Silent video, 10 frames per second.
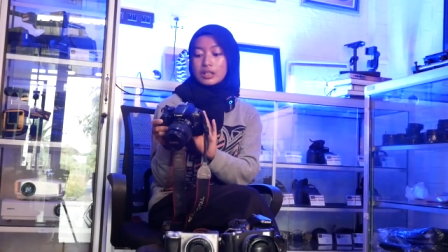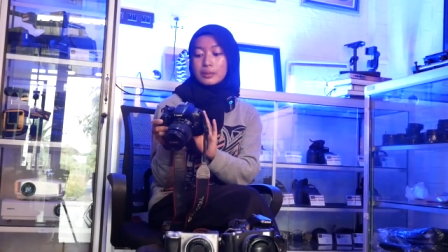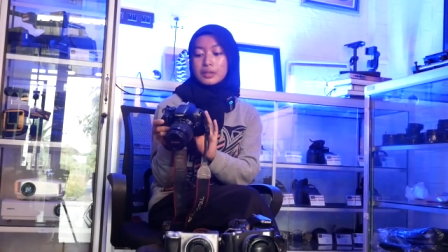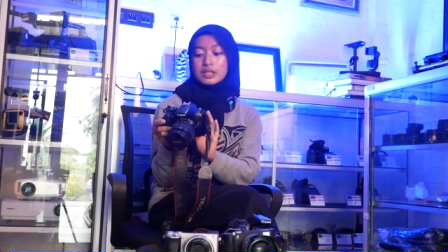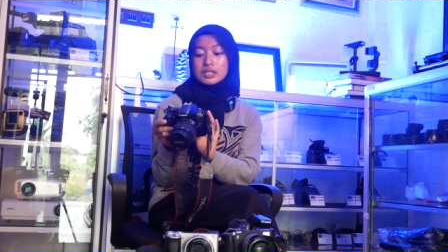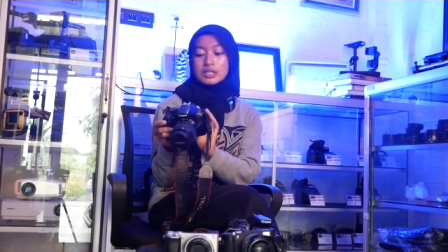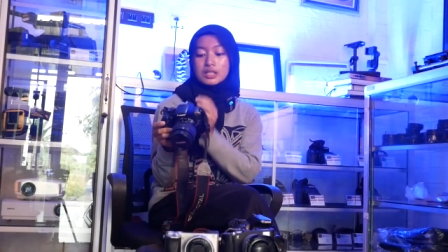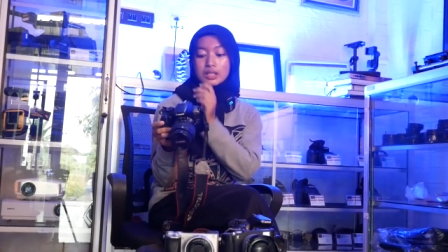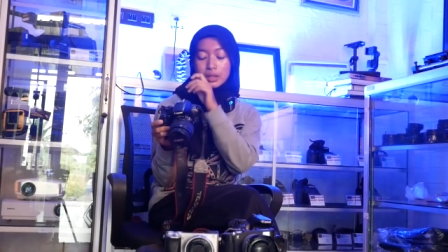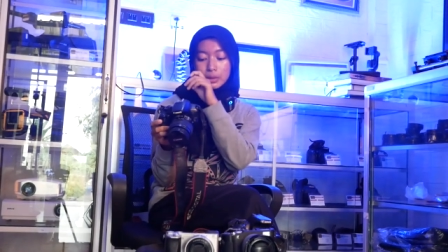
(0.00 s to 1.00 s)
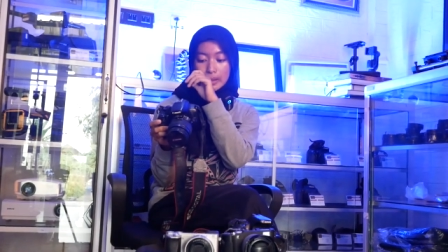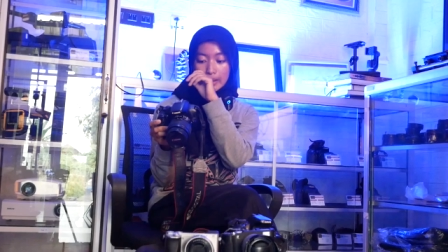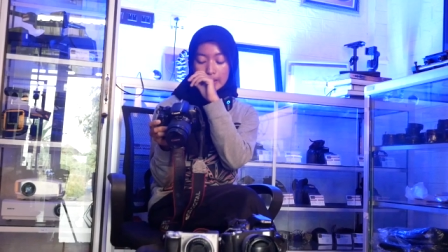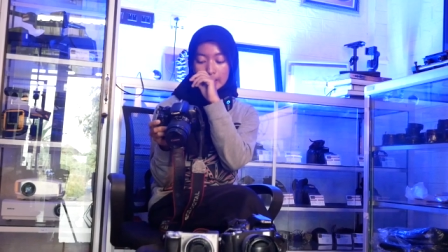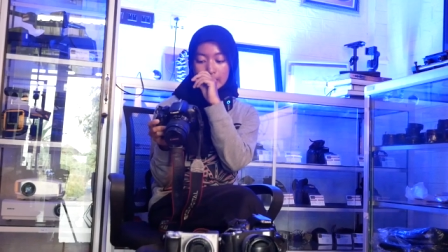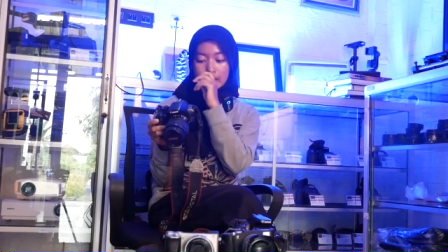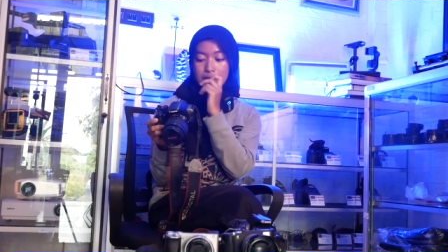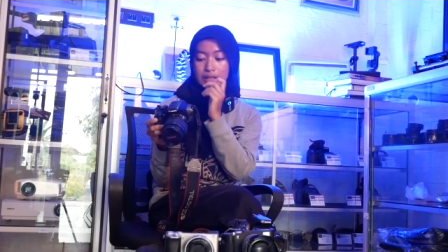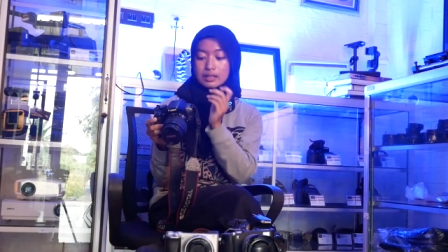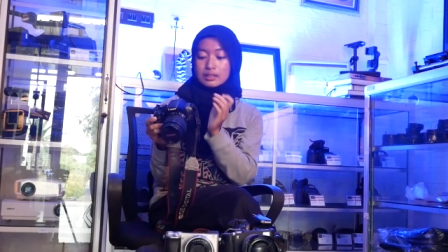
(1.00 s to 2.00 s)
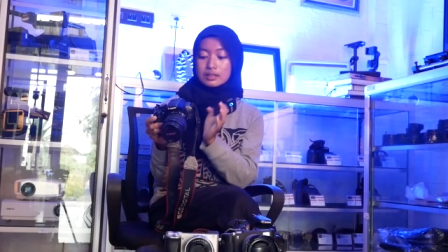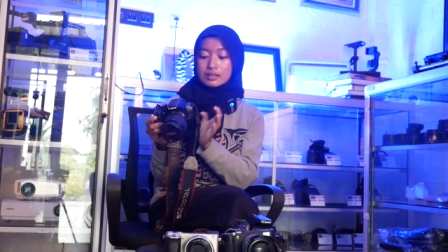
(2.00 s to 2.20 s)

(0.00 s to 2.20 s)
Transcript: Tapi di sini kekurangannya